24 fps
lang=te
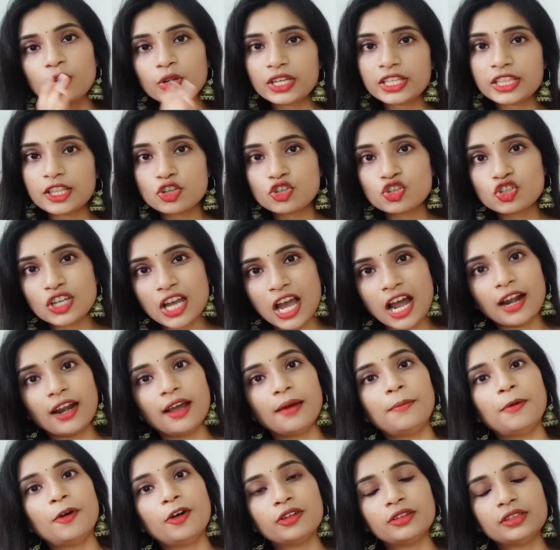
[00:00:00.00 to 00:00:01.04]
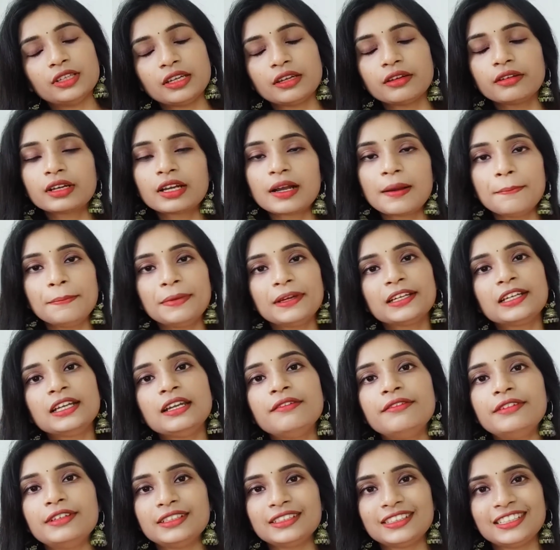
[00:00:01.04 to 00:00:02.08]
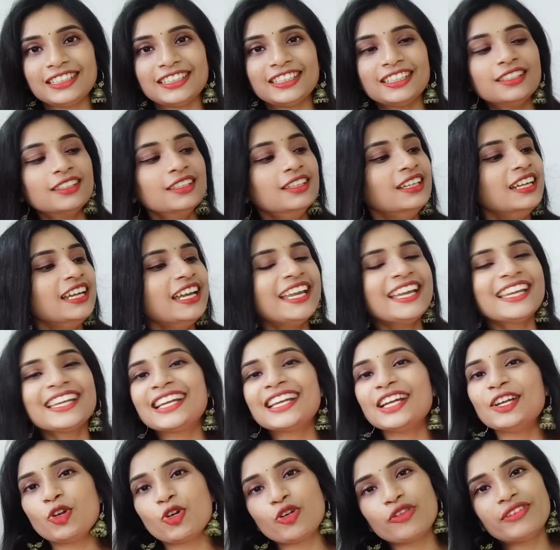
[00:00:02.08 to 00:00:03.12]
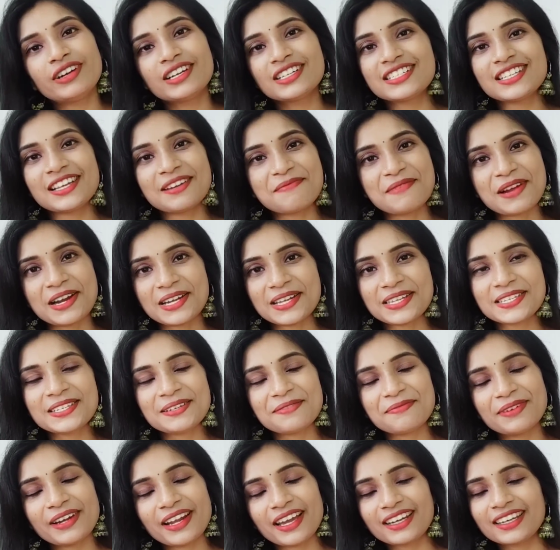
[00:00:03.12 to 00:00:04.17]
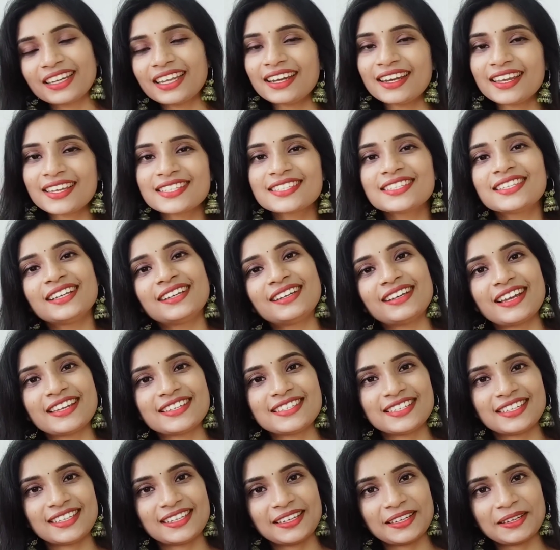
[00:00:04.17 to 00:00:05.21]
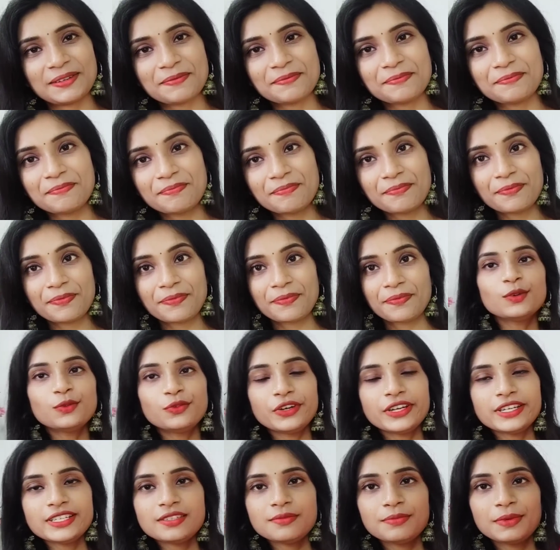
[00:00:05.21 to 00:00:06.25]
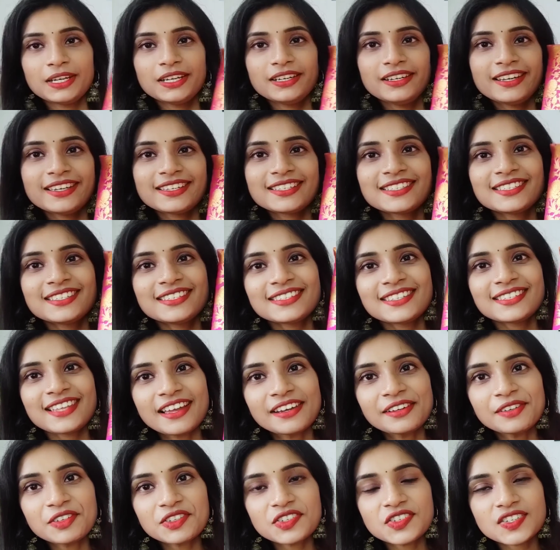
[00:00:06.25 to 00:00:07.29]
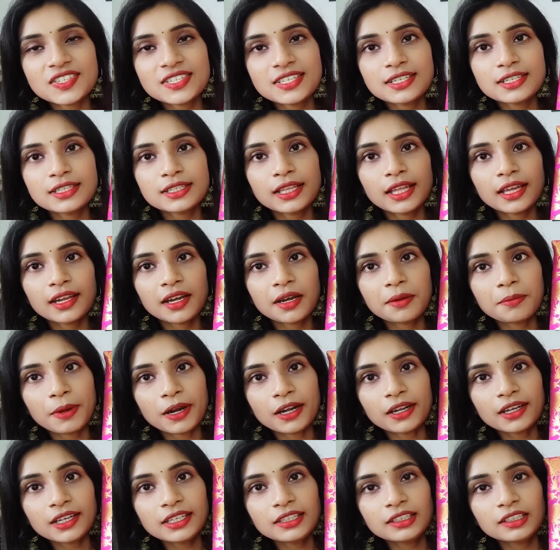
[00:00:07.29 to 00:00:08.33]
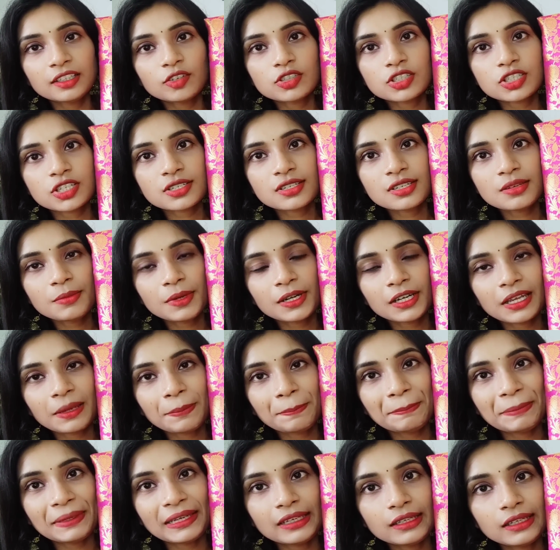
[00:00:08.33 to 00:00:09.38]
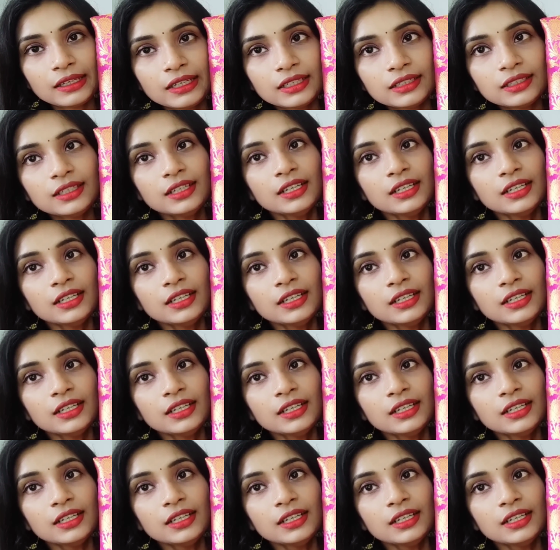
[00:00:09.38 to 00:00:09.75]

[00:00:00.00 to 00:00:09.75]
కూడా ఇది చాలా బాగుంది కంప్లీట్లీ వర్త్ ఇట్ ఇంకా నో వర్డ్స్ అనమాట చెప్పడానికి నచ్చితే ట్రై చేయండి ఫ్రెండ్స్ మన నెక్స్ట్ శారీ వచ్చేసి ఇదేనమాట ఇదే వచ్చేసి మనకి పింక్